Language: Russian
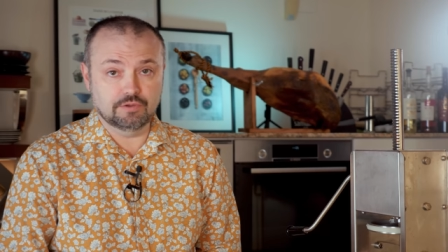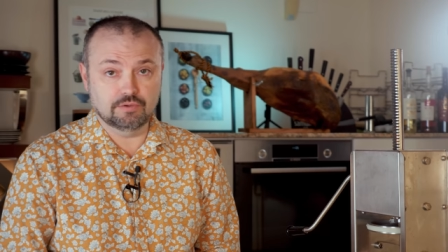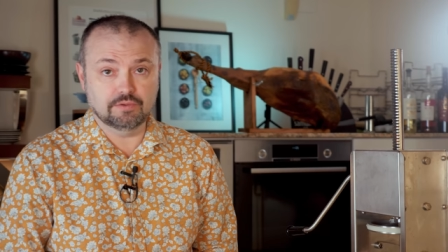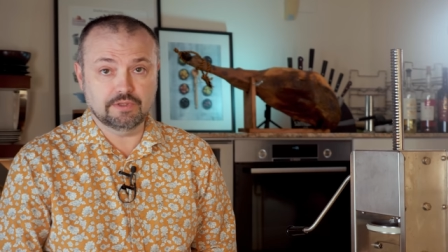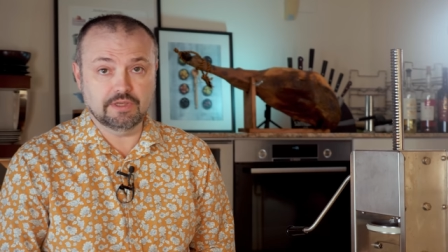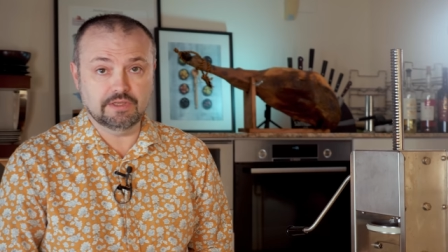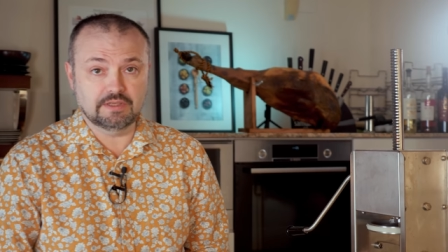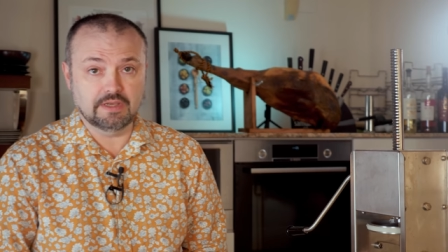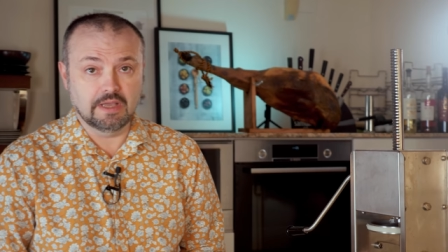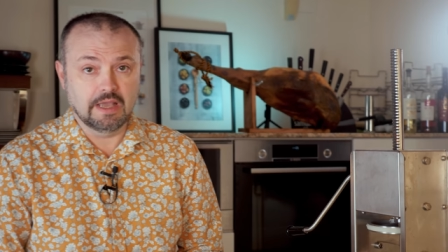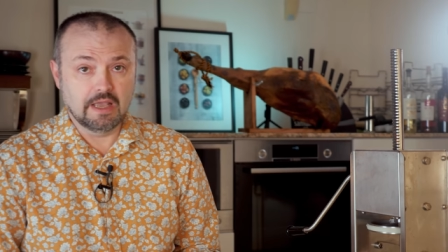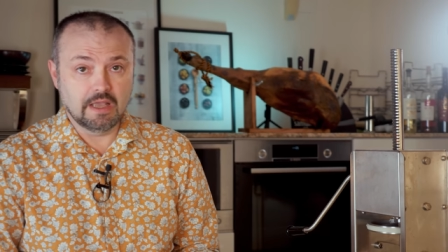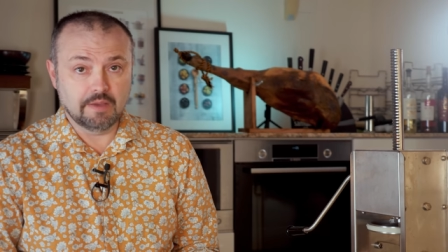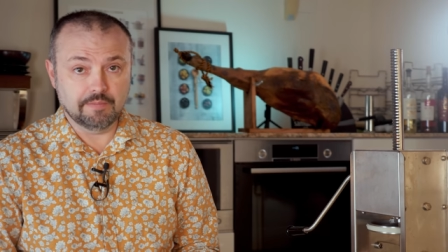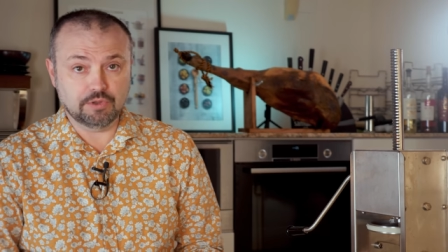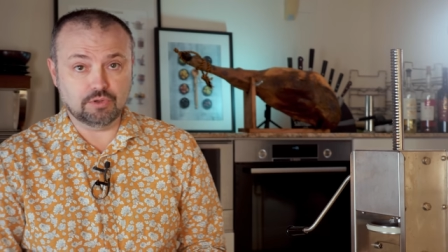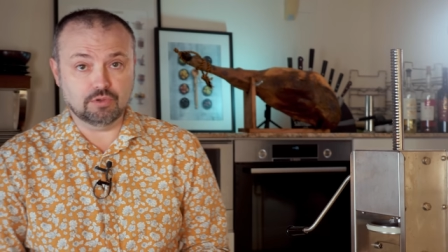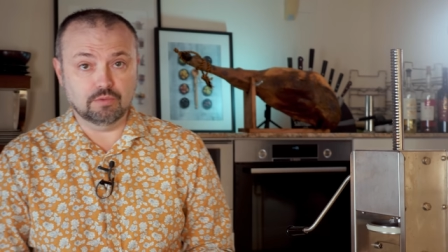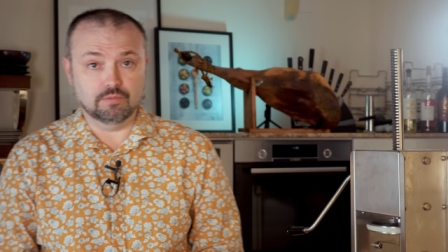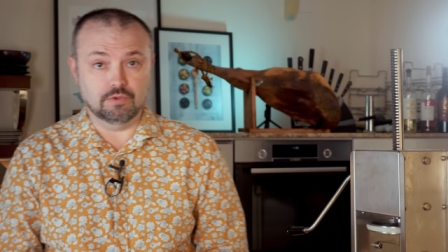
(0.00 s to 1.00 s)
в результате
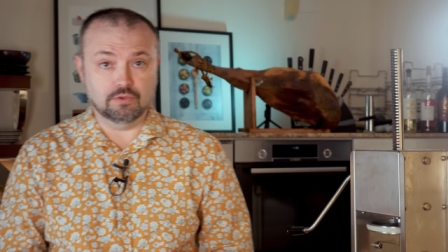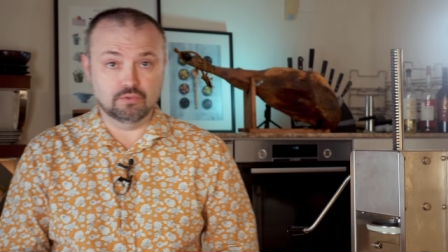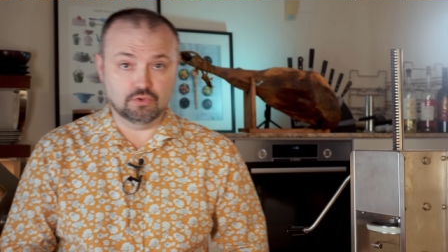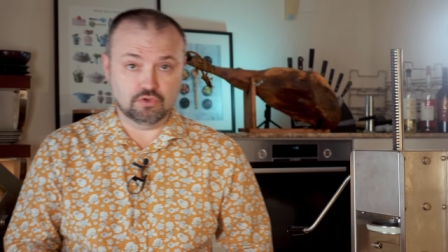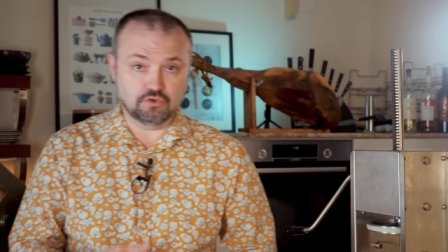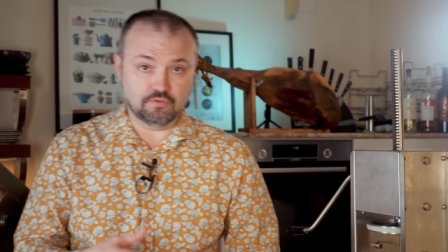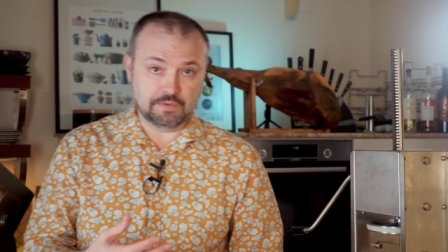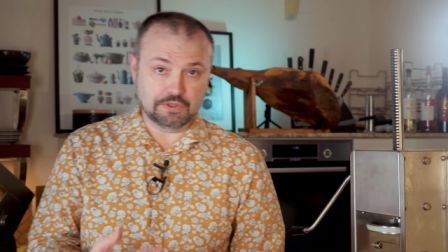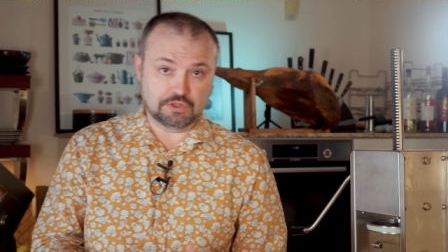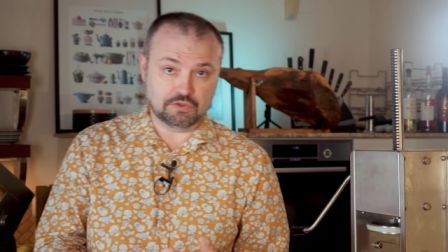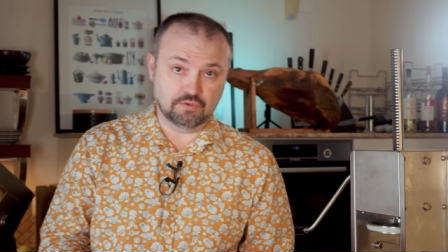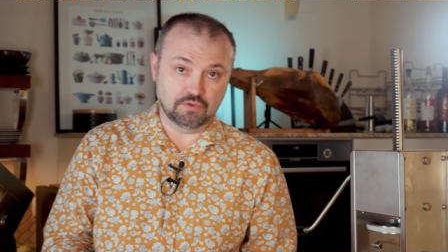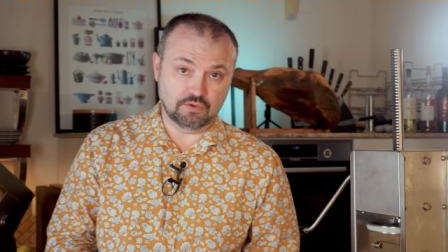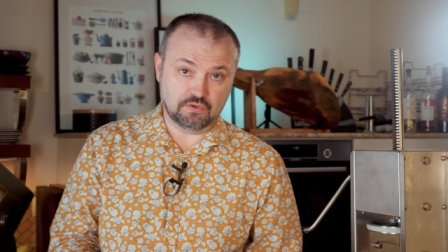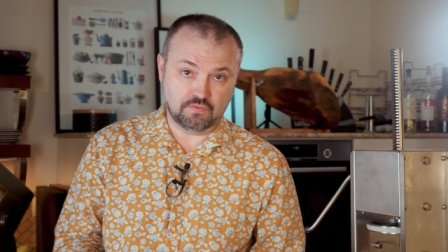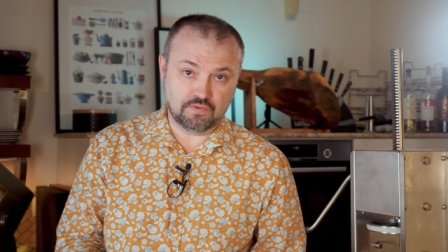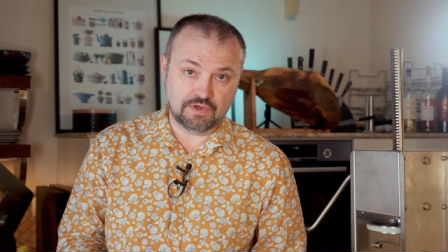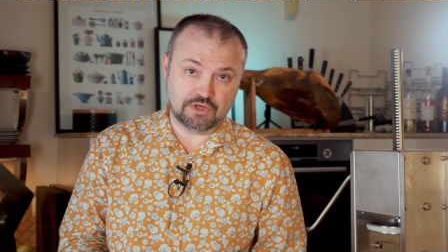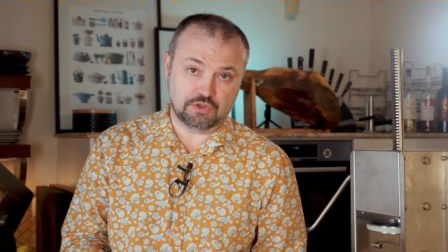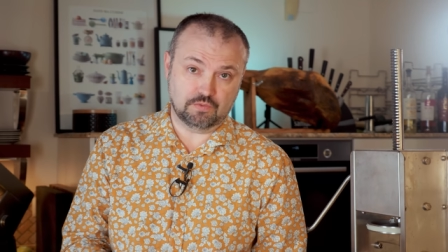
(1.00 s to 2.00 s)
потом лучше вмешивалось
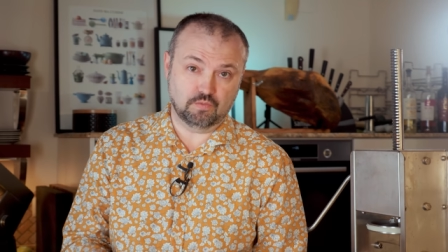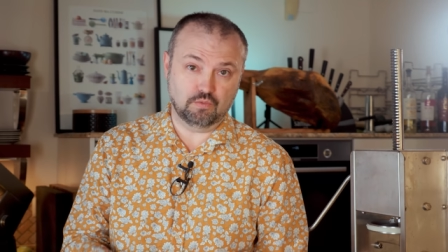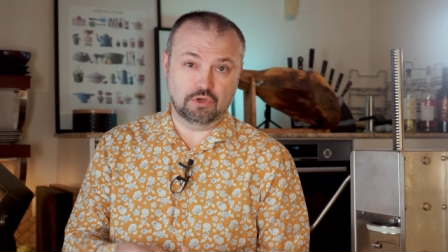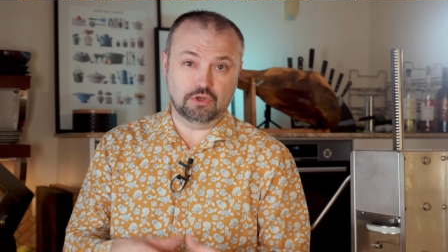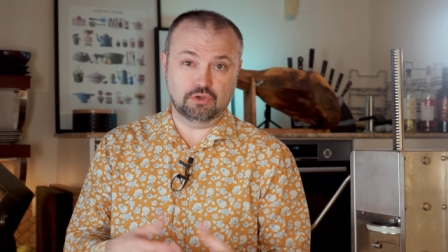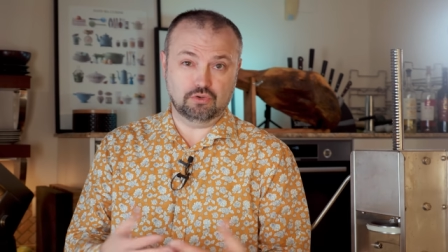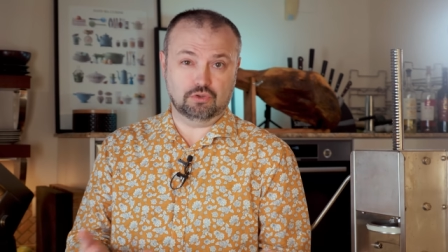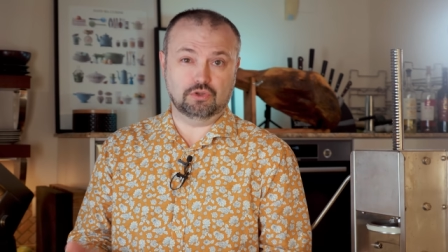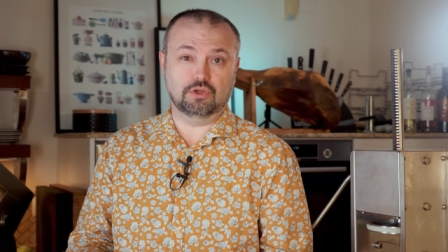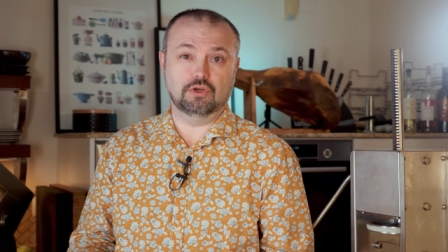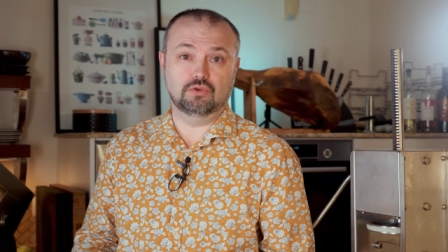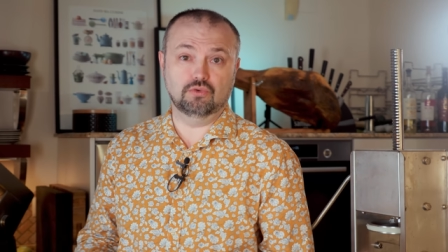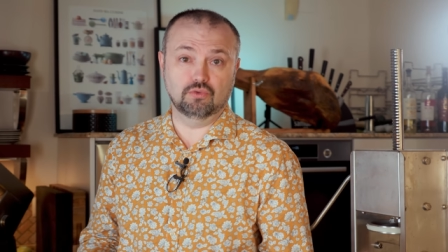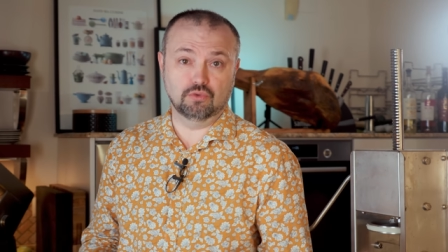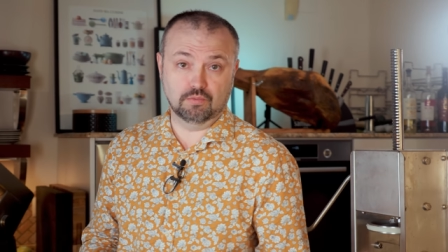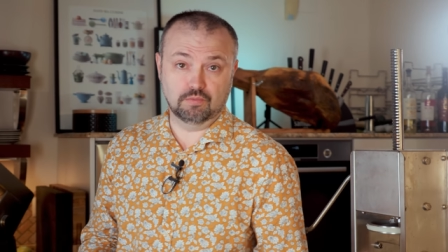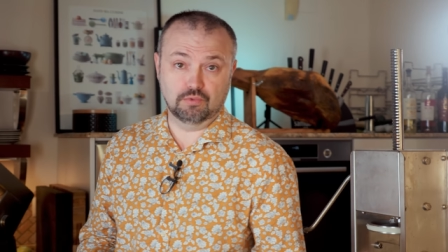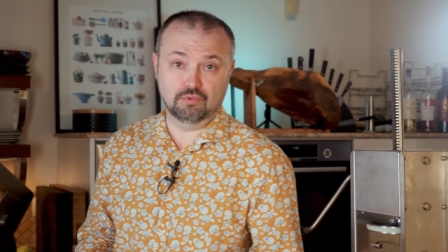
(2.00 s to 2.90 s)
в фарш, более четкий рисунок